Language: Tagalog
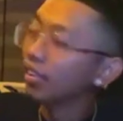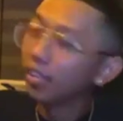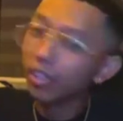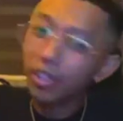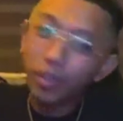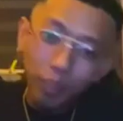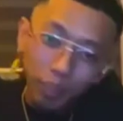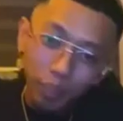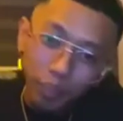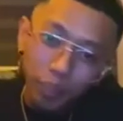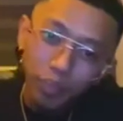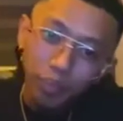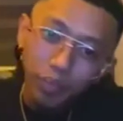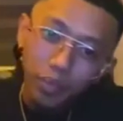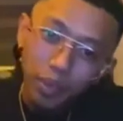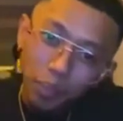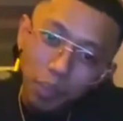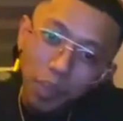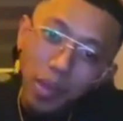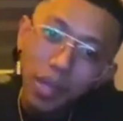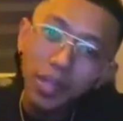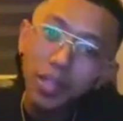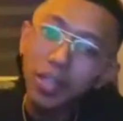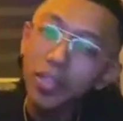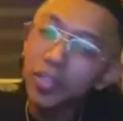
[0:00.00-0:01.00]
Dep-
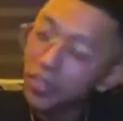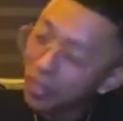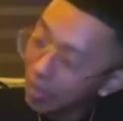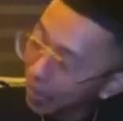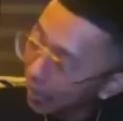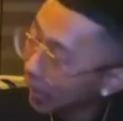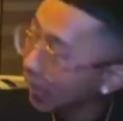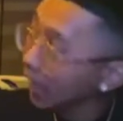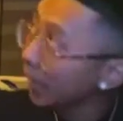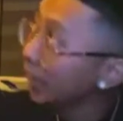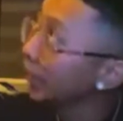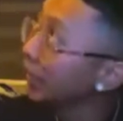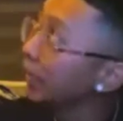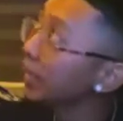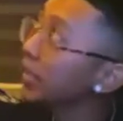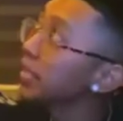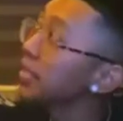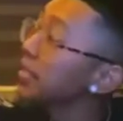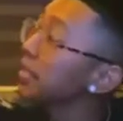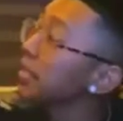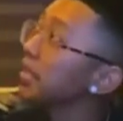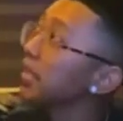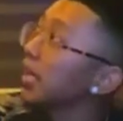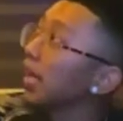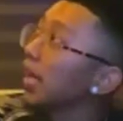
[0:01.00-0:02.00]
depende sa kinis ng